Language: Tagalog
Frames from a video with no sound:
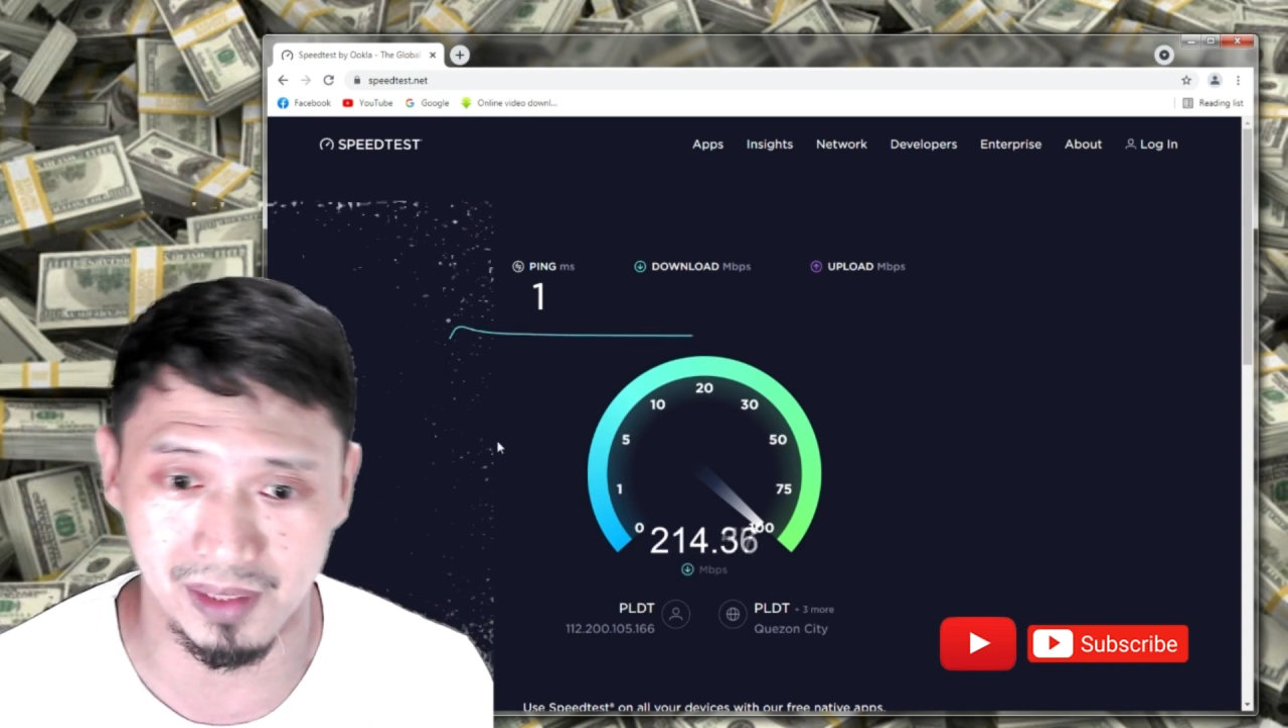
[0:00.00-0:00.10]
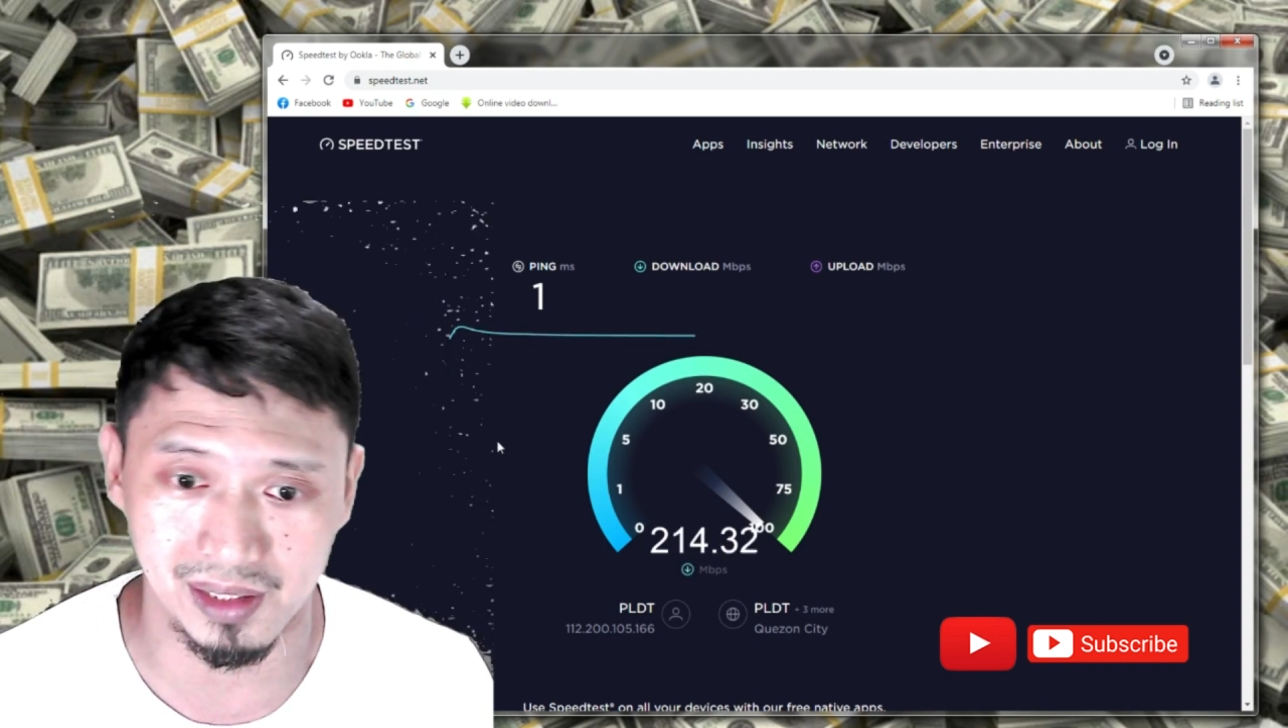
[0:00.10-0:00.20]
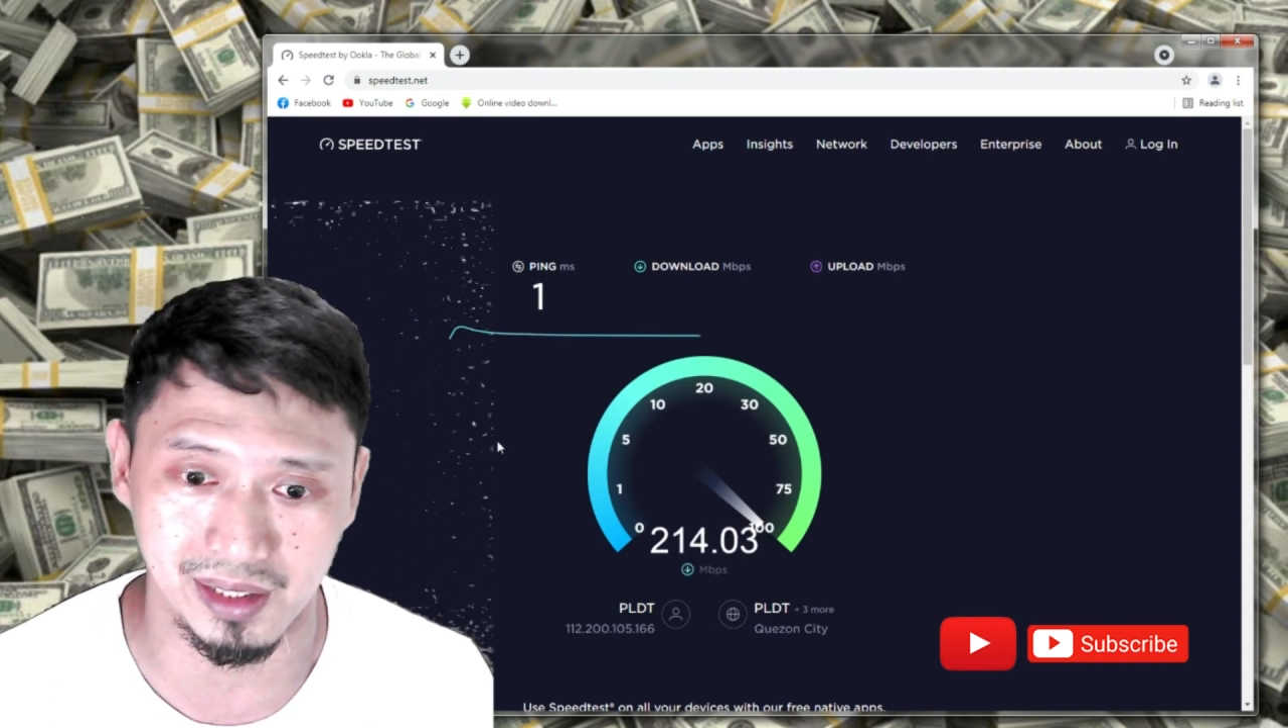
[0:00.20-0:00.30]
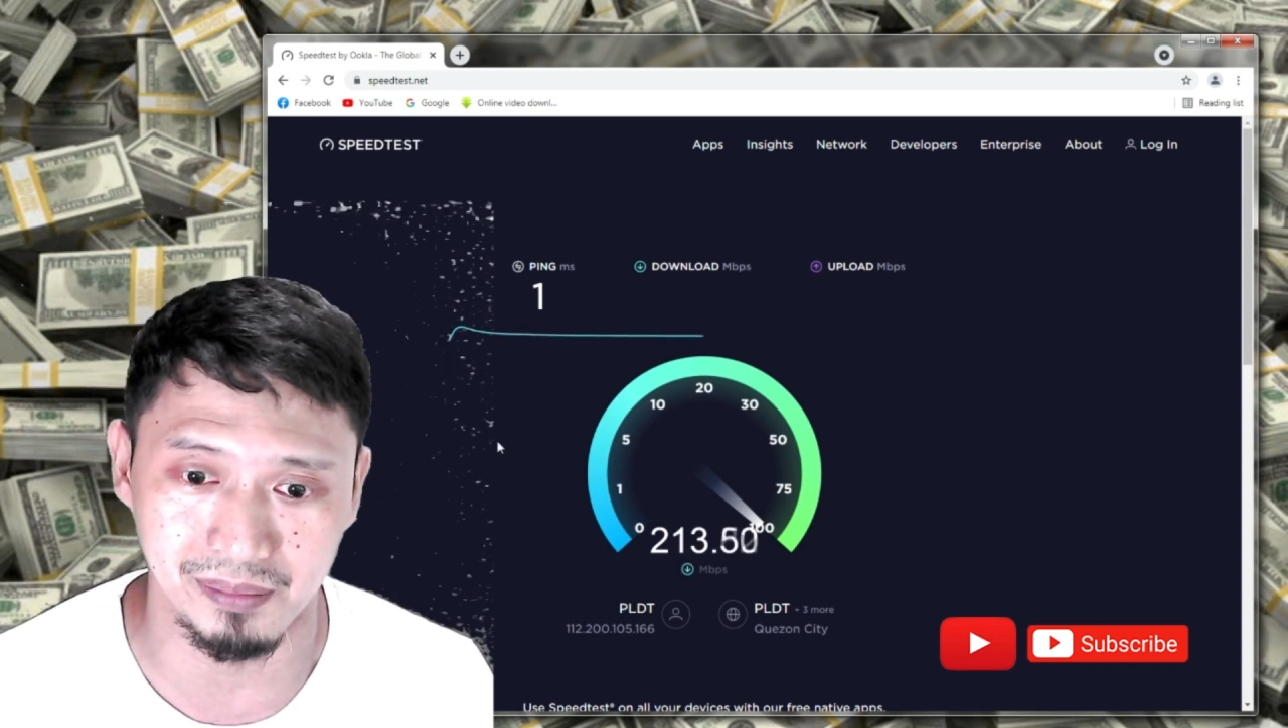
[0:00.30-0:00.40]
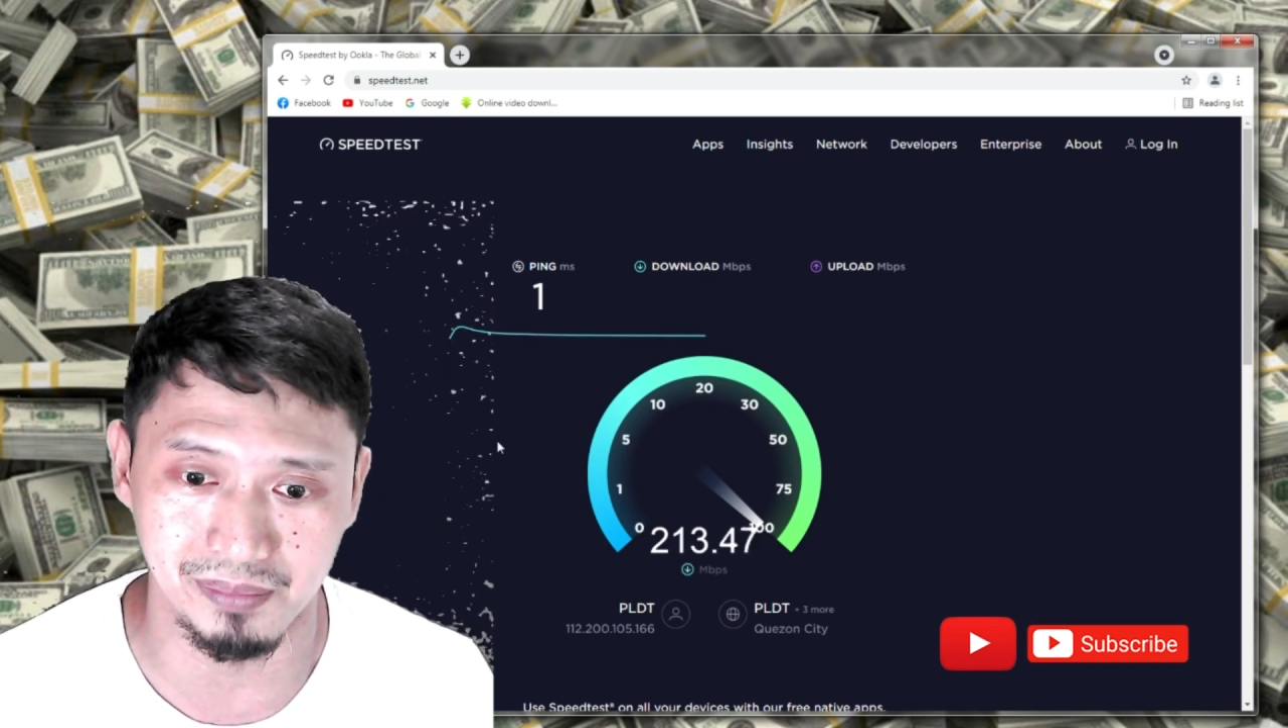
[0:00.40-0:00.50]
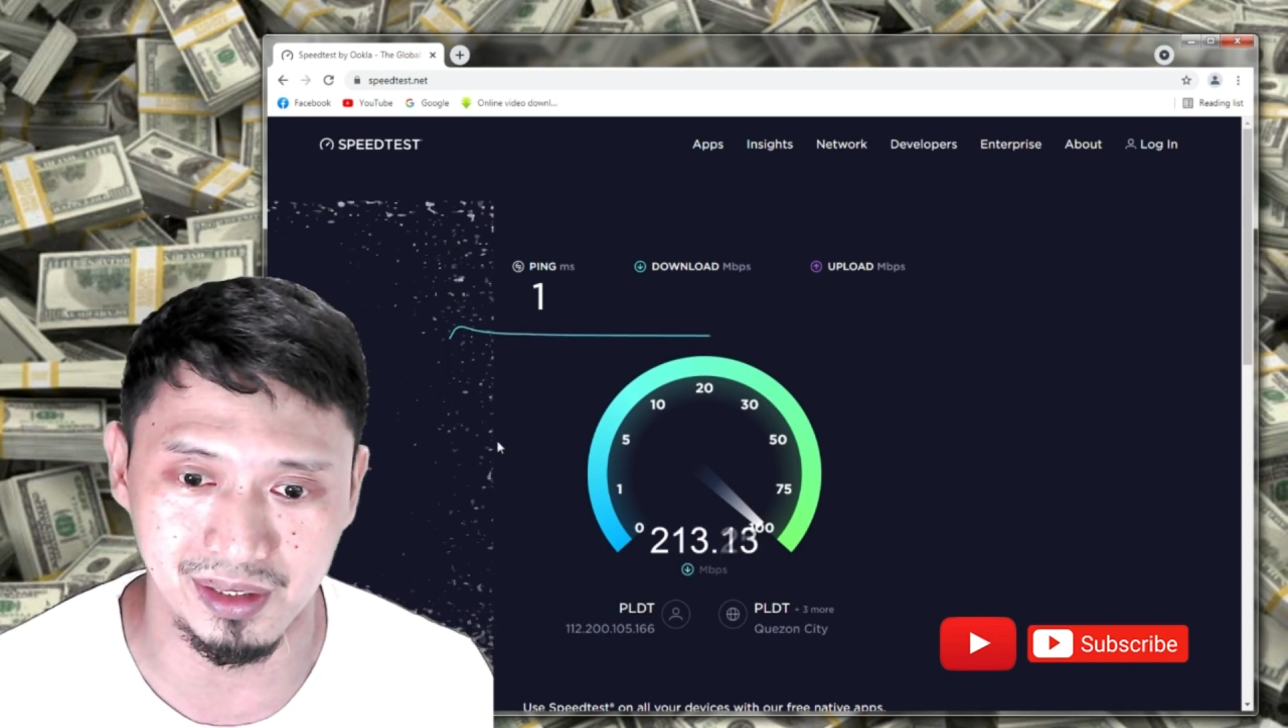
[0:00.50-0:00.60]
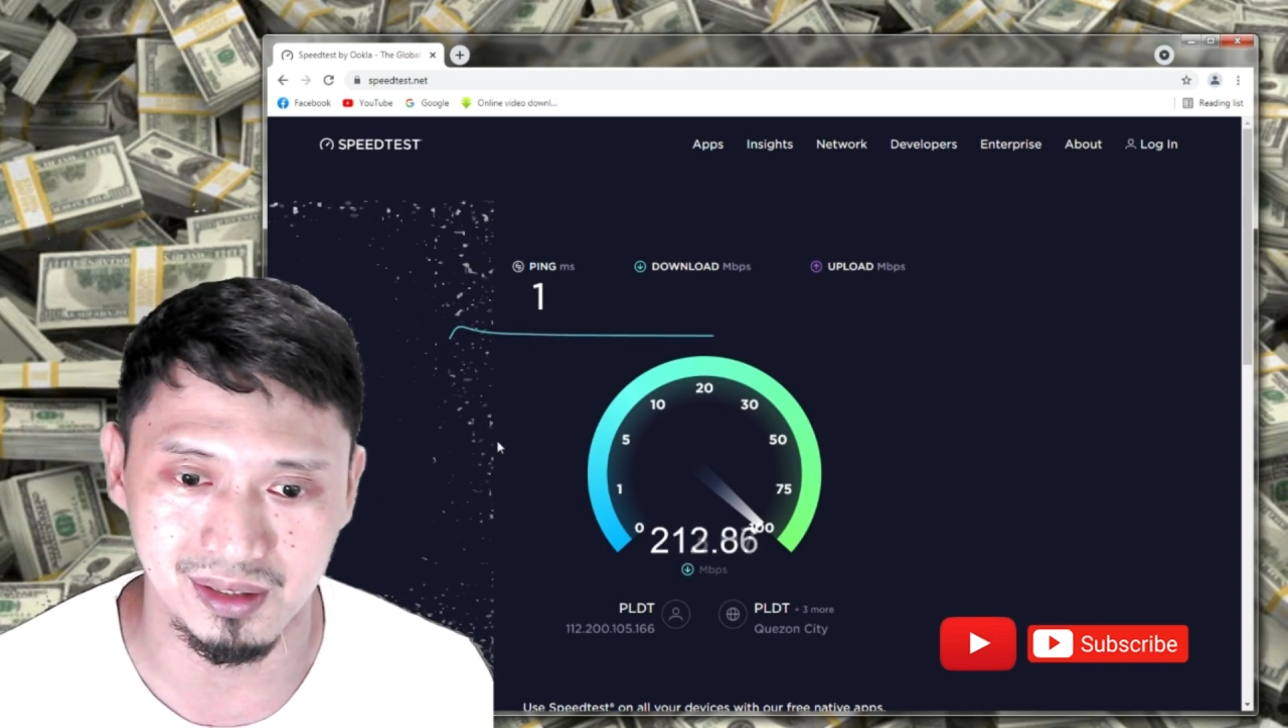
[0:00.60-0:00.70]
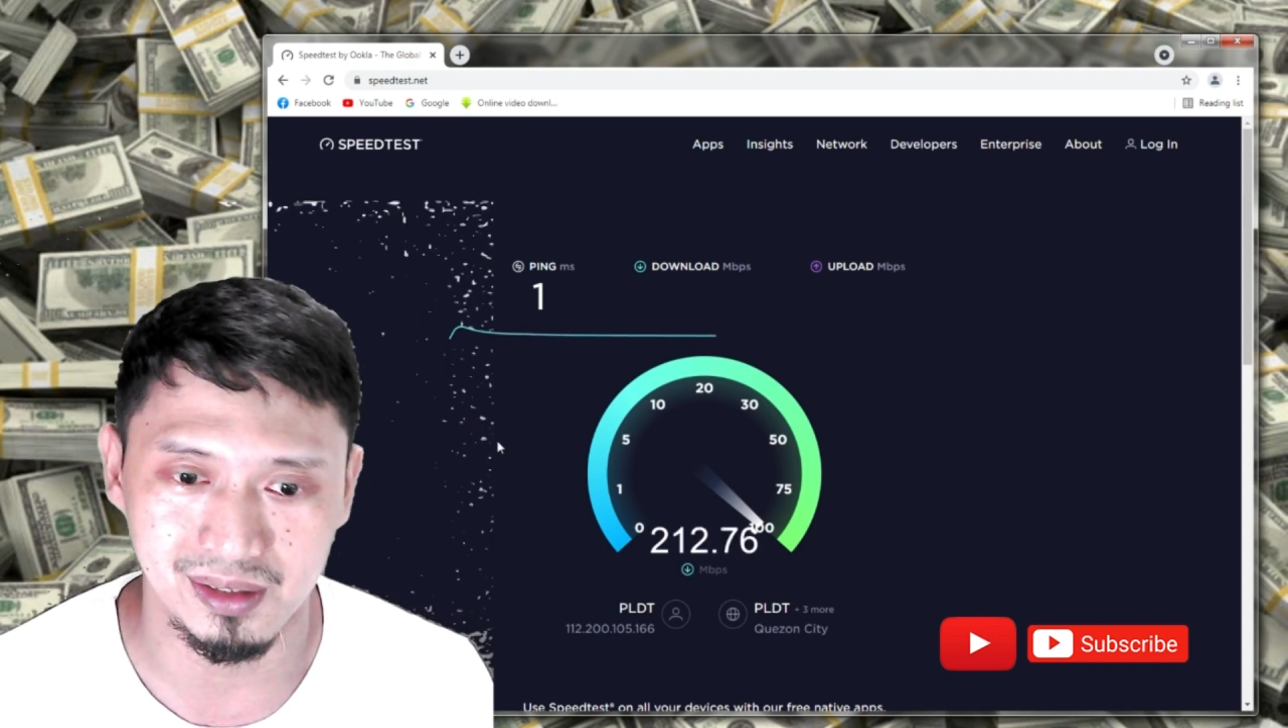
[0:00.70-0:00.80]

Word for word: plus MB.